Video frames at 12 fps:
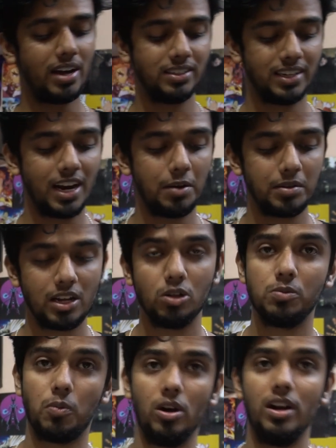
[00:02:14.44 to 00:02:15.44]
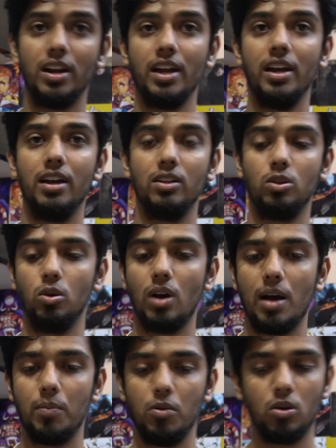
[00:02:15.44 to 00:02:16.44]
इसके आगे बता दूँ स्पॉइलर है तो
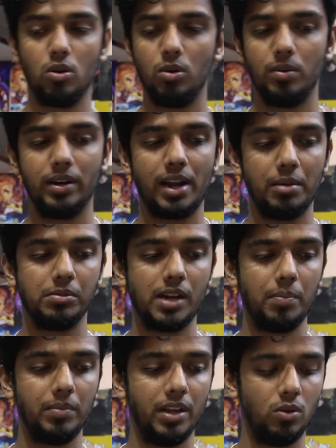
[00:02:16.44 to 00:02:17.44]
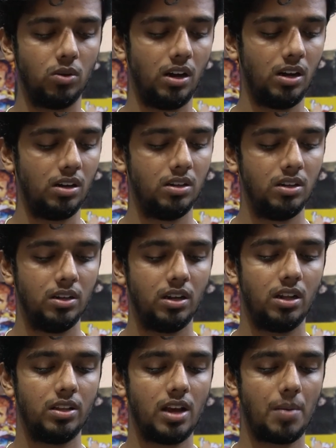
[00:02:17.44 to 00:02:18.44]
आप लोगों को मैं टाइम टाइम दे दूंगा
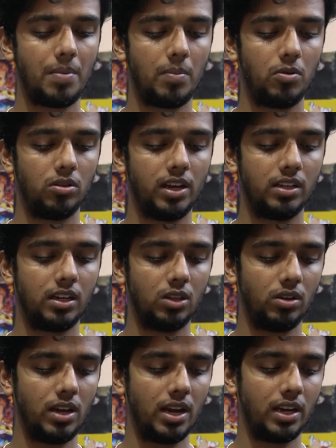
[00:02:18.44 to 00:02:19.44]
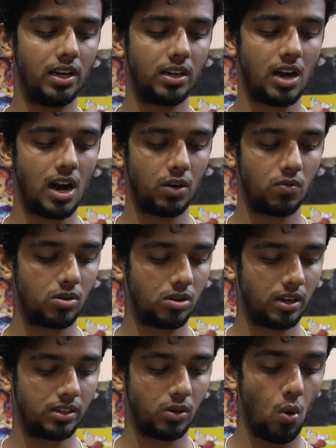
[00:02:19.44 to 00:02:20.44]
यहाँ पे आप लोग देख सकते हो कि आगे क्या आर्ट वर्क
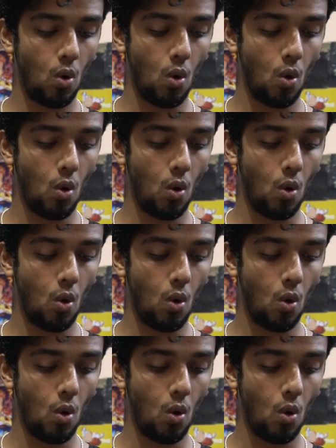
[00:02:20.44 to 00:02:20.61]
कैसे